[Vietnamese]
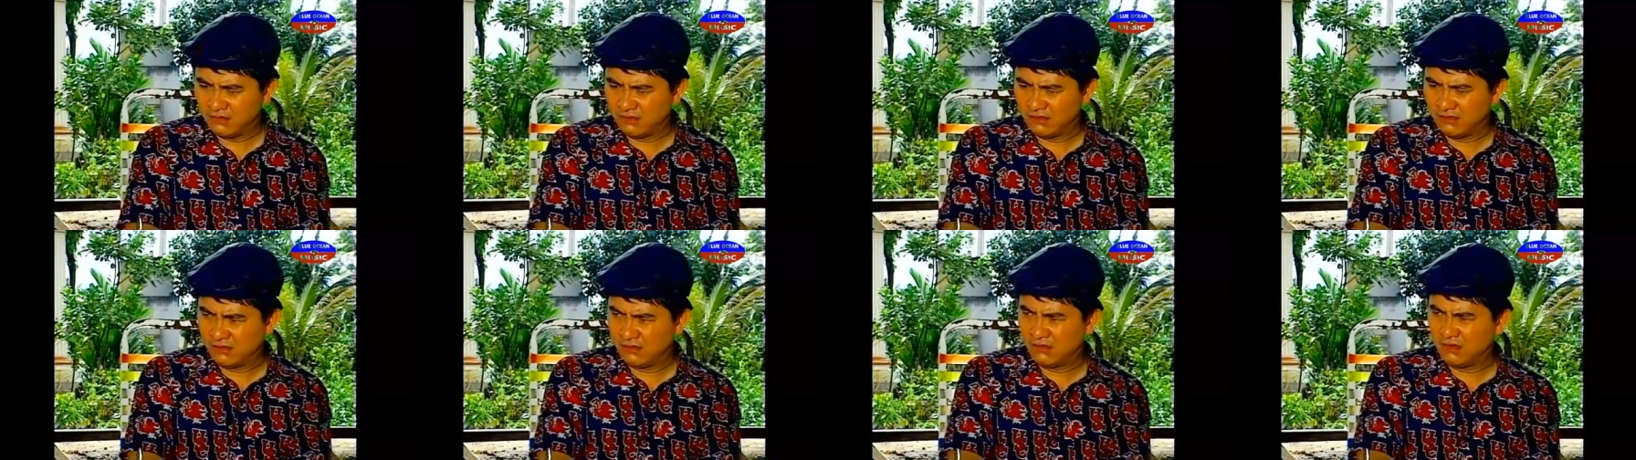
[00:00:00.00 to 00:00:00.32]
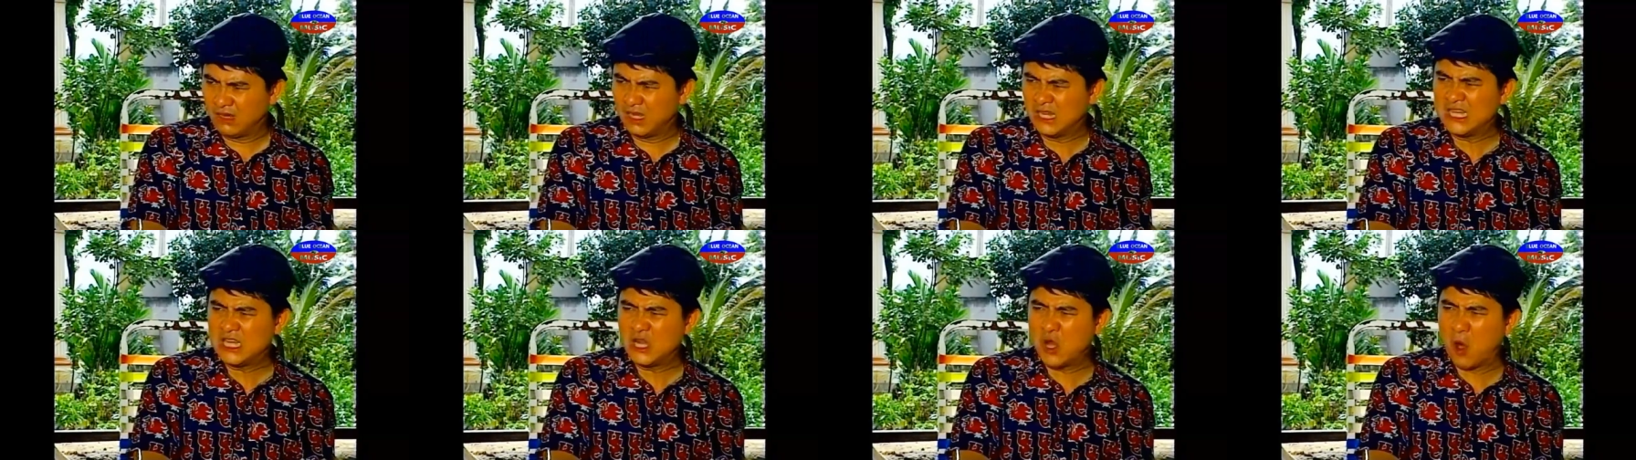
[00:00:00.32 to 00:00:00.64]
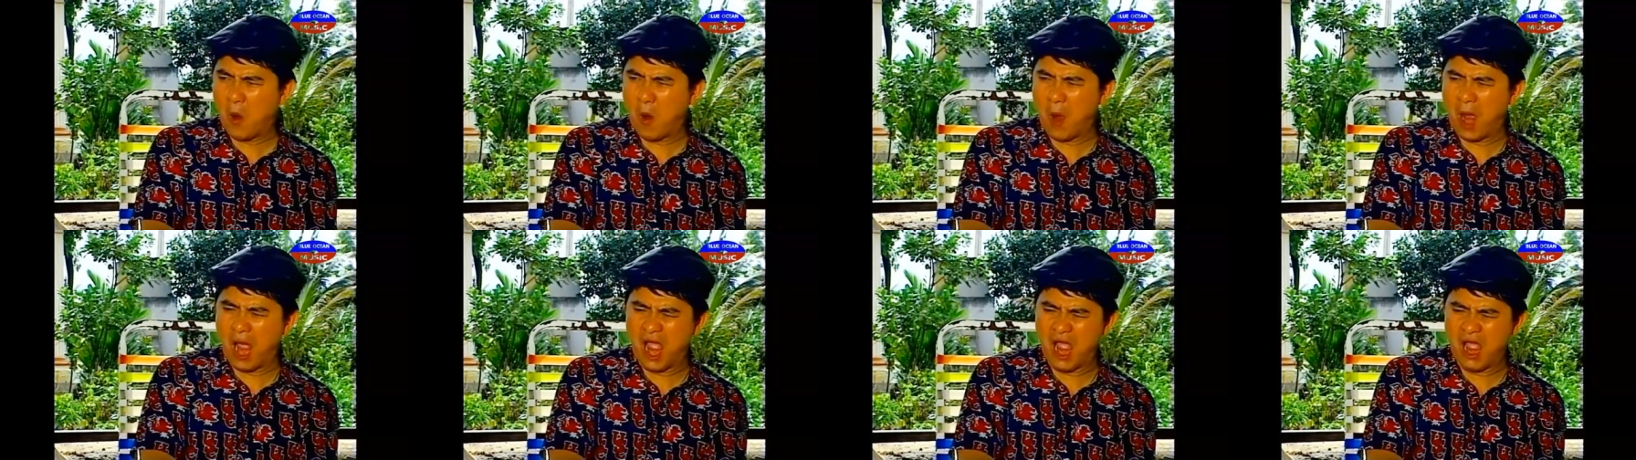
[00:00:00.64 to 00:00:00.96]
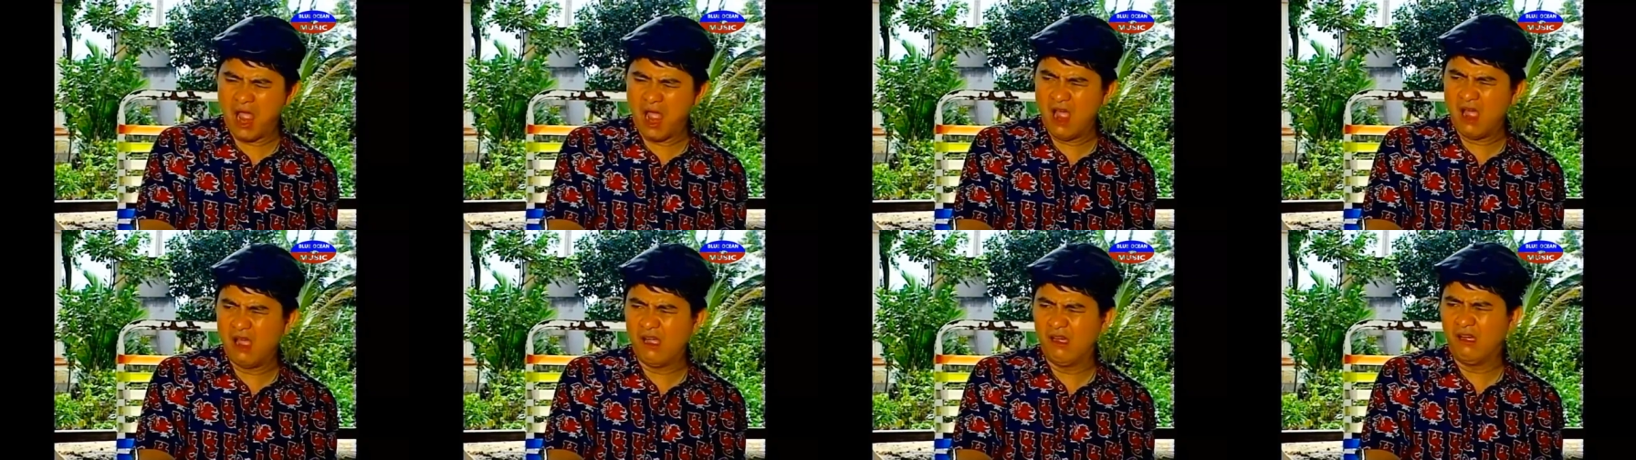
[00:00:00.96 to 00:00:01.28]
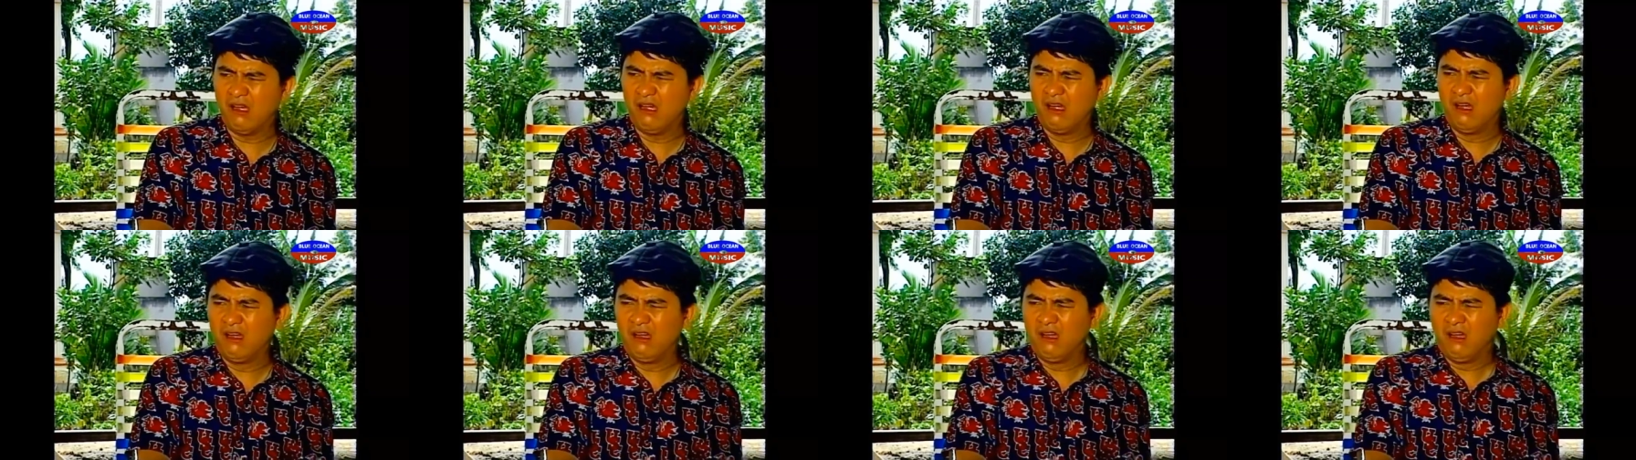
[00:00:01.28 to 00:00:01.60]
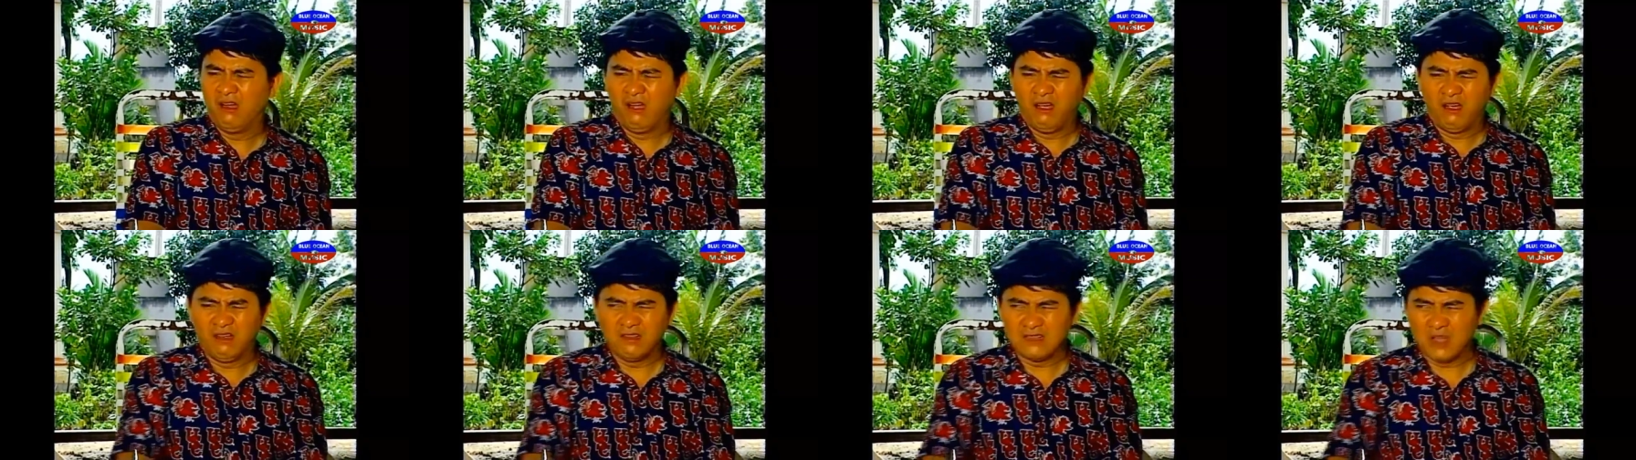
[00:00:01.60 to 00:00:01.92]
Chuyện nhỏ. Sao nhỏ?